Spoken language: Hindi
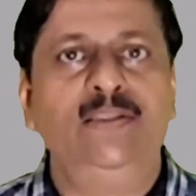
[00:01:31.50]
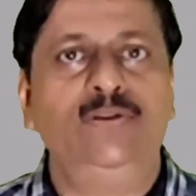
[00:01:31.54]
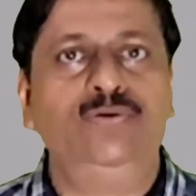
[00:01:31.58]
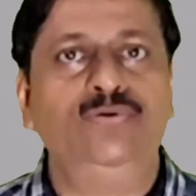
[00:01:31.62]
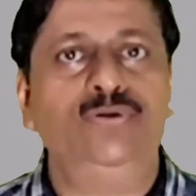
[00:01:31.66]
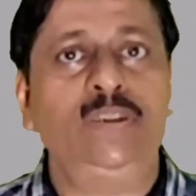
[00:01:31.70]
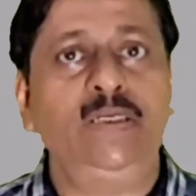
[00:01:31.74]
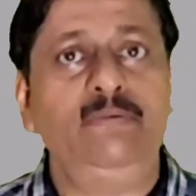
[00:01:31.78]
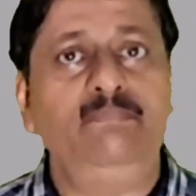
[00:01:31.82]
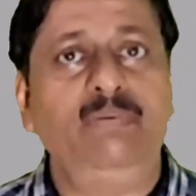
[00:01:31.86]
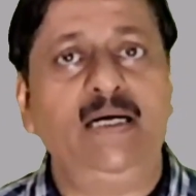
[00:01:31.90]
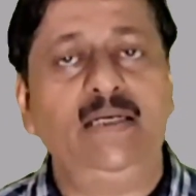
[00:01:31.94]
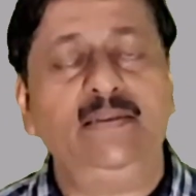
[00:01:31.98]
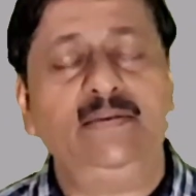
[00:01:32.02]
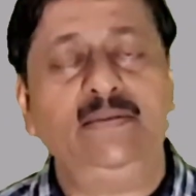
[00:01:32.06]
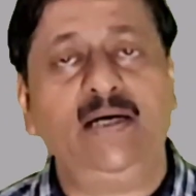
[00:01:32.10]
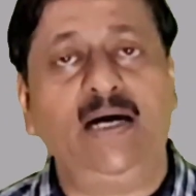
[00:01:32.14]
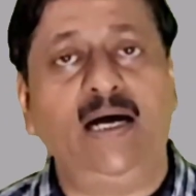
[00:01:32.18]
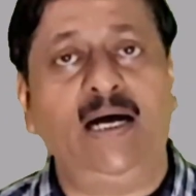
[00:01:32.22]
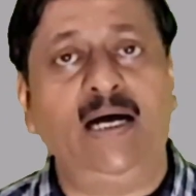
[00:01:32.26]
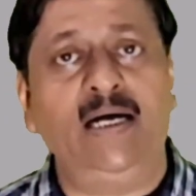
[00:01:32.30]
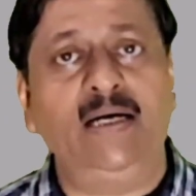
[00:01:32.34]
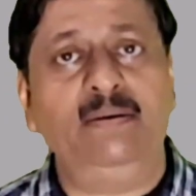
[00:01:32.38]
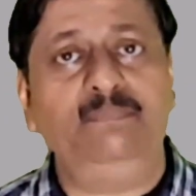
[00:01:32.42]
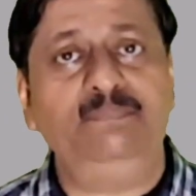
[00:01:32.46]
दूसरी बात
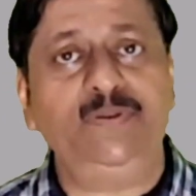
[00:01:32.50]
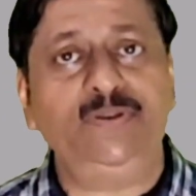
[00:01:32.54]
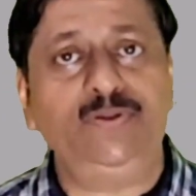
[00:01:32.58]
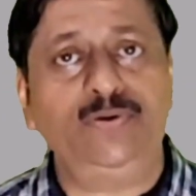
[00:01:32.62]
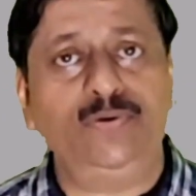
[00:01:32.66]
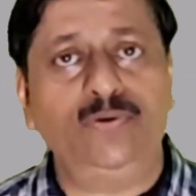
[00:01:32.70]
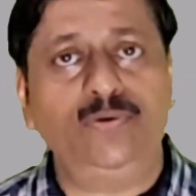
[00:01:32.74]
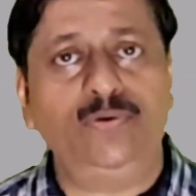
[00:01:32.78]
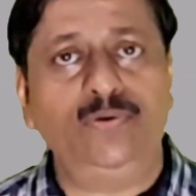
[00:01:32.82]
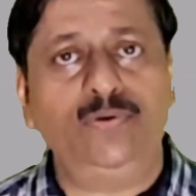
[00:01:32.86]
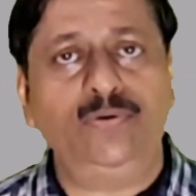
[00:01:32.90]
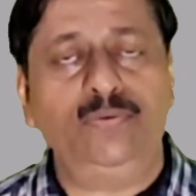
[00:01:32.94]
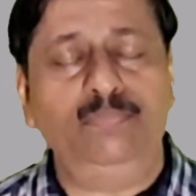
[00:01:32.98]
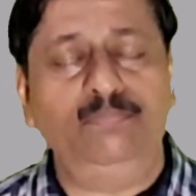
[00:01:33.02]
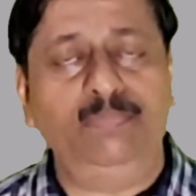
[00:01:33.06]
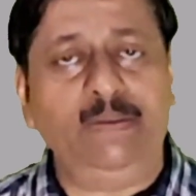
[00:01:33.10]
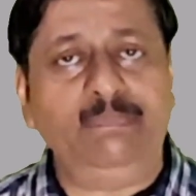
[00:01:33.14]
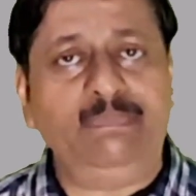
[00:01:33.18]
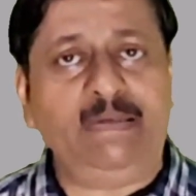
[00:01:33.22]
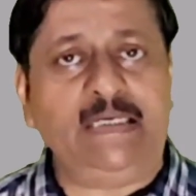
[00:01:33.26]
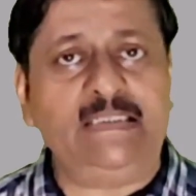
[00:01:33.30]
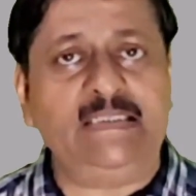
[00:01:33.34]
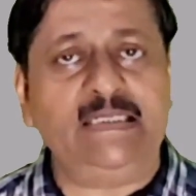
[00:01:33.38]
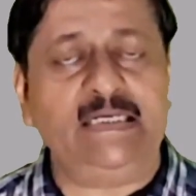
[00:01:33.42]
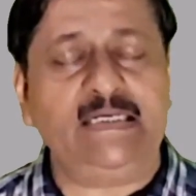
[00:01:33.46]
आप जो
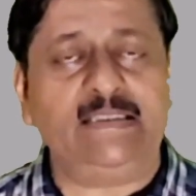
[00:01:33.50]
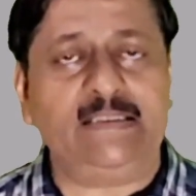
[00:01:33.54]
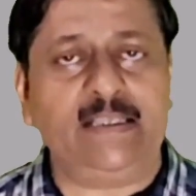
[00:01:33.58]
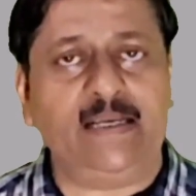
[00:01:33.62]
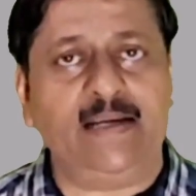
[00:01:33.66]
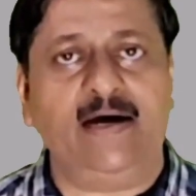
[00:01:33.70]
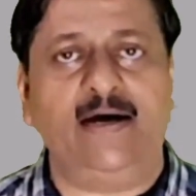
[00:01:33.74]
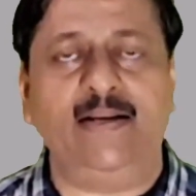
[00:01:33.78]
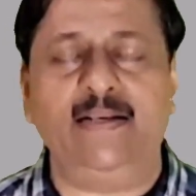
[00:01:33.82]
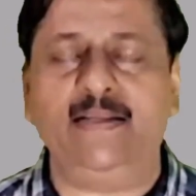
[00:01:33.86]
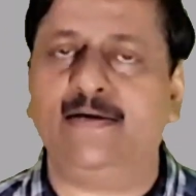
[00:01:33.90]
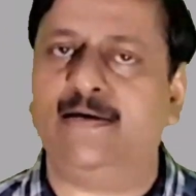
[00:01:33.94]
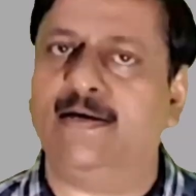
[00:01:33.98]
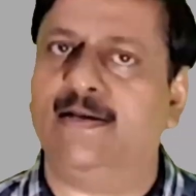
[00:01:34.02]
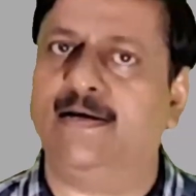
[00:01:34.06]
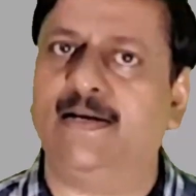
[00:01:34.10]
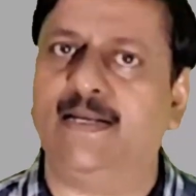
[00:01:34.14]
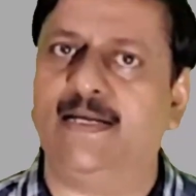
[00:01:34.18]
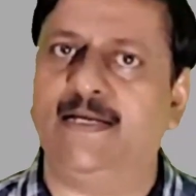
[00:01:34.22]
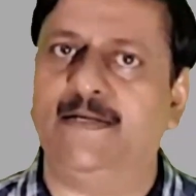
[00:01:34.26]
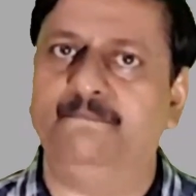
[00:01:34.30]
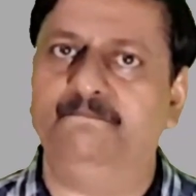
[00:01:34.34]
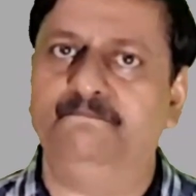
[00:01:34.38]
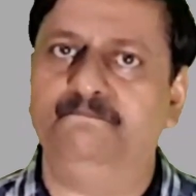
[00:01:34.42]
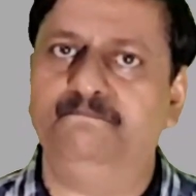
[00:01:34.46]
बीपीएससी की तैयारी कर
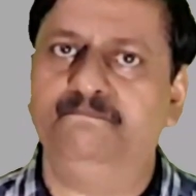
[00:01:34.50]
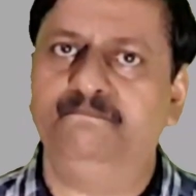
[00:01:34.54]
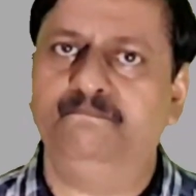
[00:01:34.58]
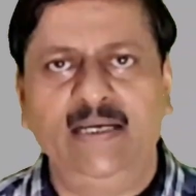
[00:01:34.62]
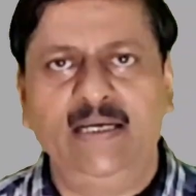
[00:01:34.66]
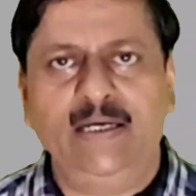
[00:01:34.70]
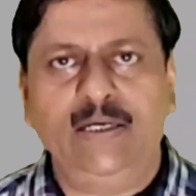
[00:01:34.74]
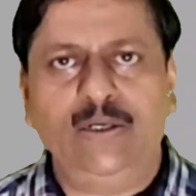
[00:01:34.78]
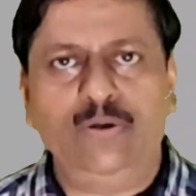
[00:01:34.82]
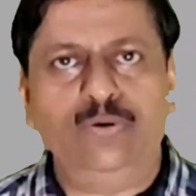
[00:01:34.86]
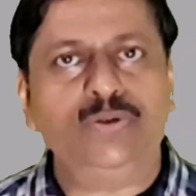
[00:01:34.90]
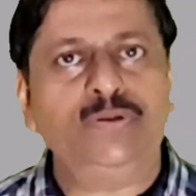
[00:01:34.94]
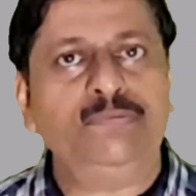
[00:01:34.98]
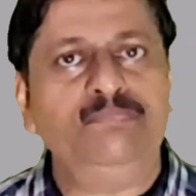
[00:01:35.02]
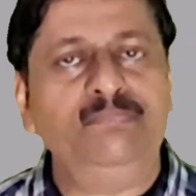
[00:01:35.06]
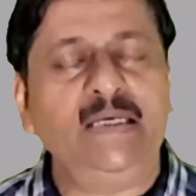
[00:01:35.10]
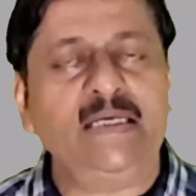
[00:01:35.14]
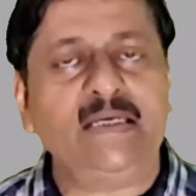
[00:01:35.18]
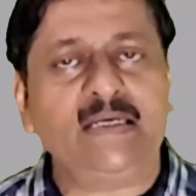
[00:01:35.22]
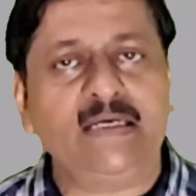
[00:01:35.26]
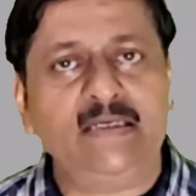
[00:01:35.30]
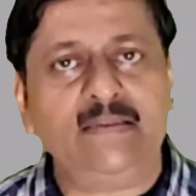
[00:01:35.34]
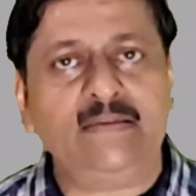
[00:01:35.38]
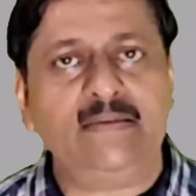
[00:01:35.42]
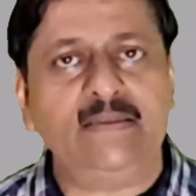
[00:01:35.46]
रहे हैं
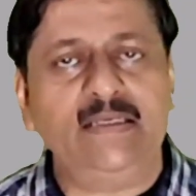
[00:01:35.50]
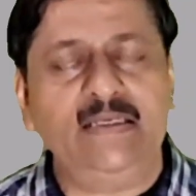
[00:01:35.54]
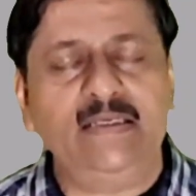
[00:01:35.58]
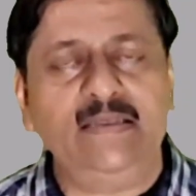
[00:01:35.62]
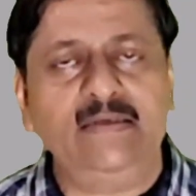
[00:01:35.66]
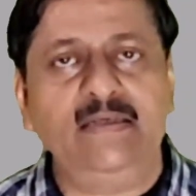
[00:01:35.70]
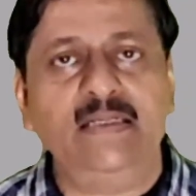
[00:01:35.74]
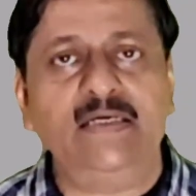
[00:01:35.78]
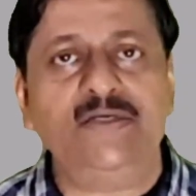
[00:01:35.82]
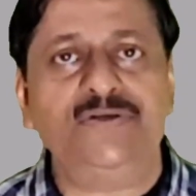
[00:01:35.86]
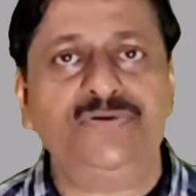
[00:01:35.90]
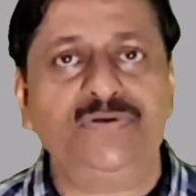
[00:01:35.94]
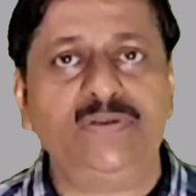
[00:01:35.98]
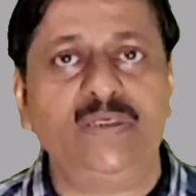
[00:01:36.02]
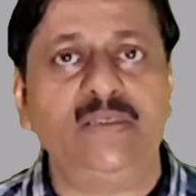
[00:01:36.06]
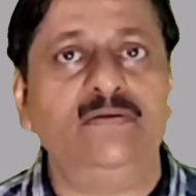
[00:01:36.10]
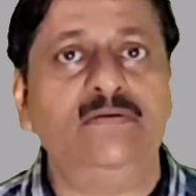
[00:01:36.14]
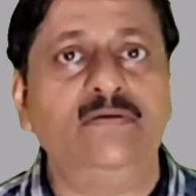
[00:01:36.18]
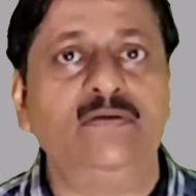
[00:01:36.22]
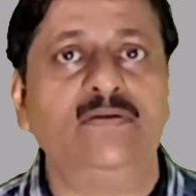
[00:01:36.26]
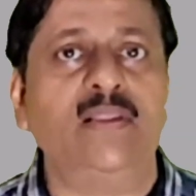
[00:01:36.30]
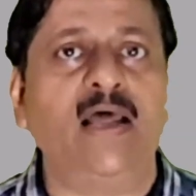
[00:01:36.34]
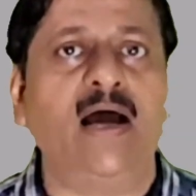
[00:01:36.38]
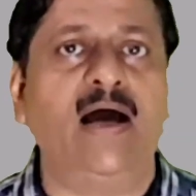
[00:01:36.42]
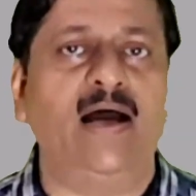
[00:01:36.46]
उसमें कितनी
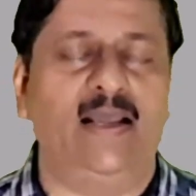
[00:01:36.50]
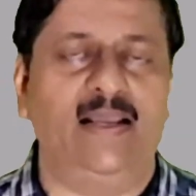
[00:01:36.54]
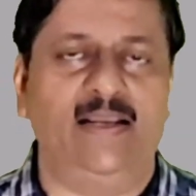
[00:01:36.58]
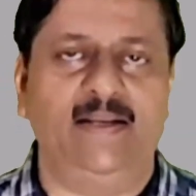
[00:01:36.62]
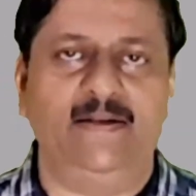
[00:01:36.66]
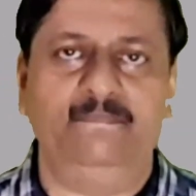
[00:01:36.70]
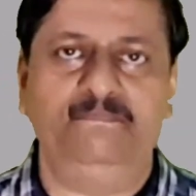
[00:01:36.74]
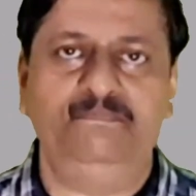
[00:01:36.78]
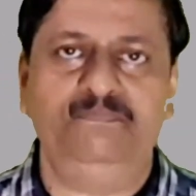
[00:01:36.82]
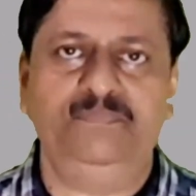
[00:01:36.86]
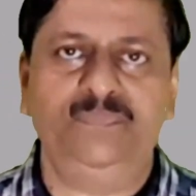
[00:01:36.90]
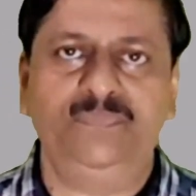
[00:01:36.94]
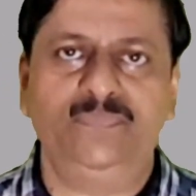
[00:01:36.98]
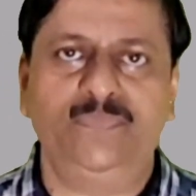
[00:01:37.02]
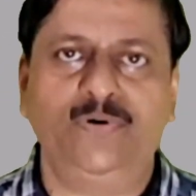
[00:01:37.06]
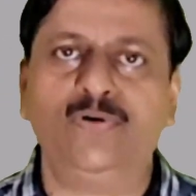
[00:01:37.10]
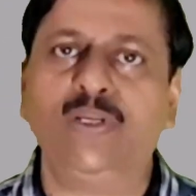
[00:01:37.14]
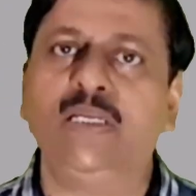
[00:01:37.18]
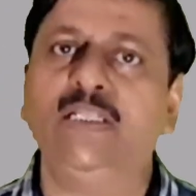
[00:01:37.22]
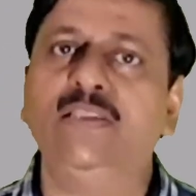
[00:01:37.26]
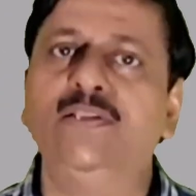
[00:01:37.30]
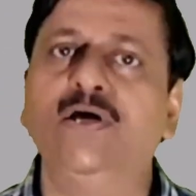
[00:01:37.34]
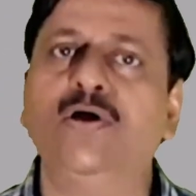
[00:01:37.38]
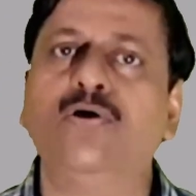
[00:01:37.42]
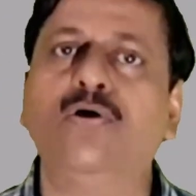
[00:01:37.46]
निश्चिंतता है और
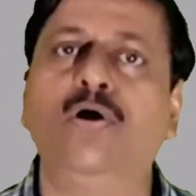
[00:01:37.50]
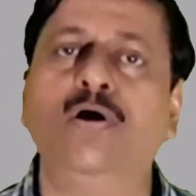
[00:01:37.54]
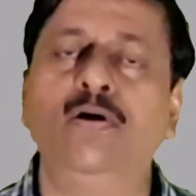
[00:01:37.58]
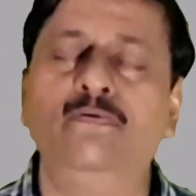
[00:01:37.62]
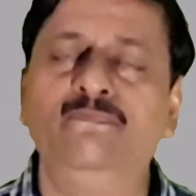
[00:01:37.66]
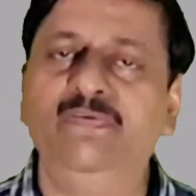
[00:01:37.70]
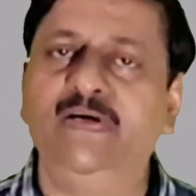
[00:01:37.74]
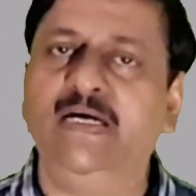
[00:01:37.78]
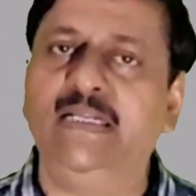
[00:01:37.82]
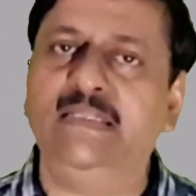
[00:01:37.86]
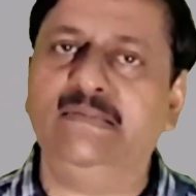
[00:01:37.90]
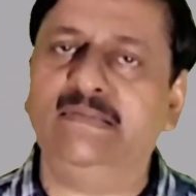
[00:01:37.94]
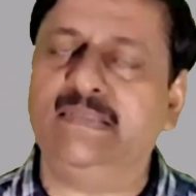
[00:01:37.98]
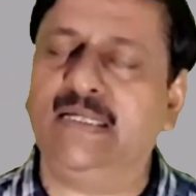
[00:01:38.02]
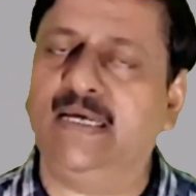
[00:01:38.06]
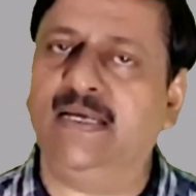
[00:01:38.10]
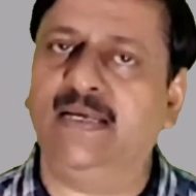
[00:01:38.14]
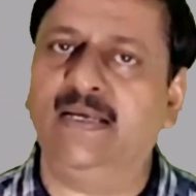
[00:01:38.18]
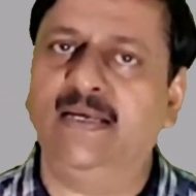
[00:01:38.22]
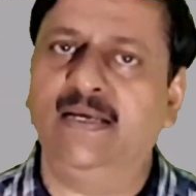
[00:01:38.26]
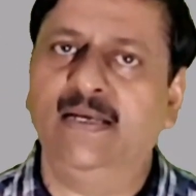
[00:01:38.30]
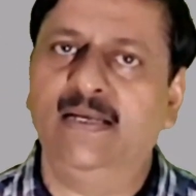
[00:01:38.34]
कितना कॉन्फिडेंस है